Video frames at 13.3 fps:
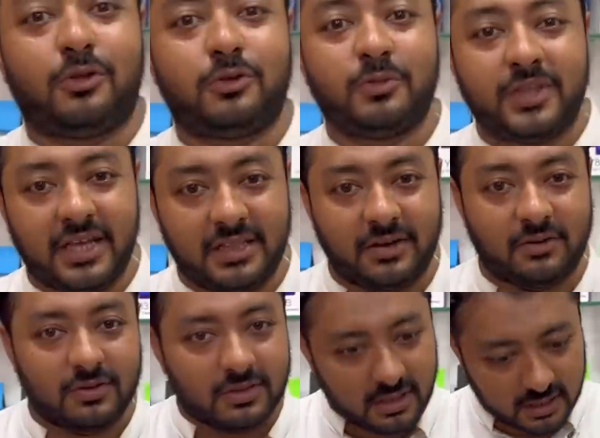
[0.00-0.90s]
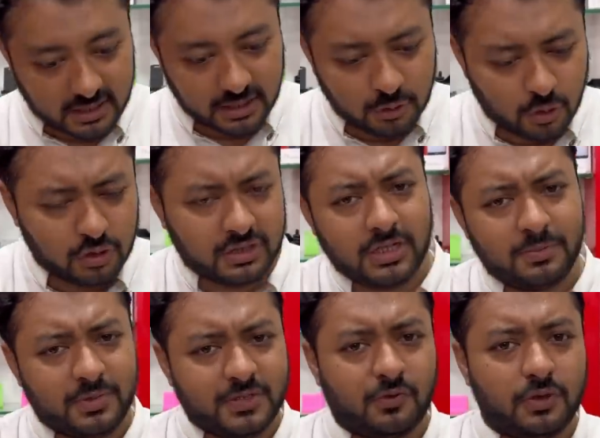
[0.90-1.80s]
तो तुम दे नहीं रहो ये दो तीन
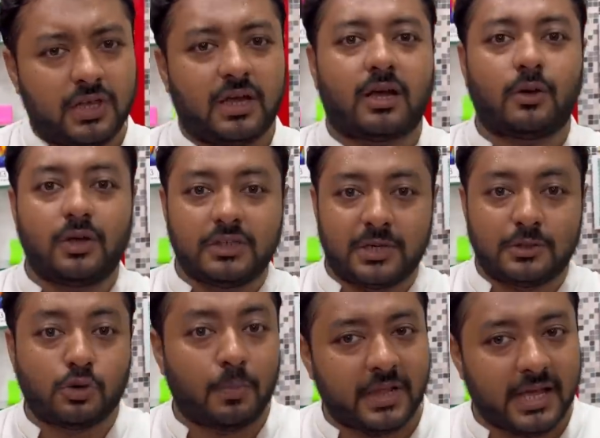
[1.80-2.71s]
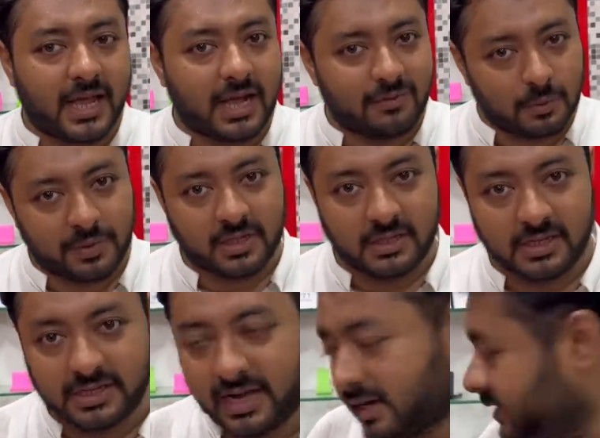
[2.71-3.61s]
पीस फोन है कोई जो पहले आएगा वो पहले ले
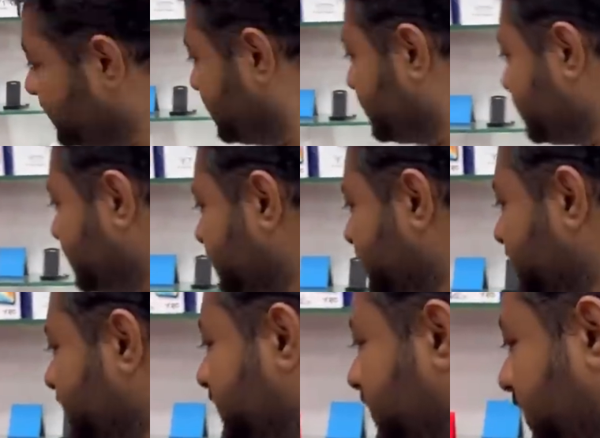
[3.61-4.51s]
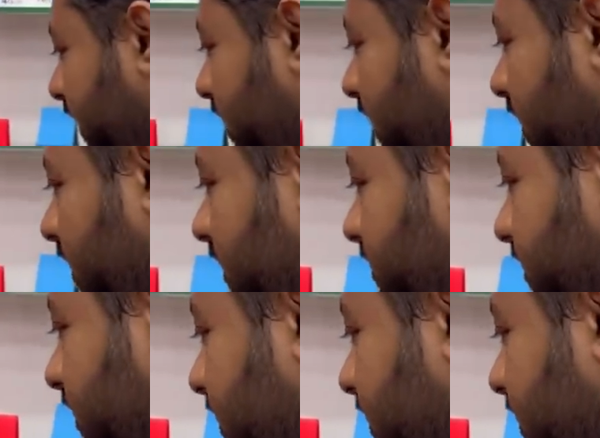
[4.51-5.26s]
जाएगा पहले पाएगा ठीक हो गया इसके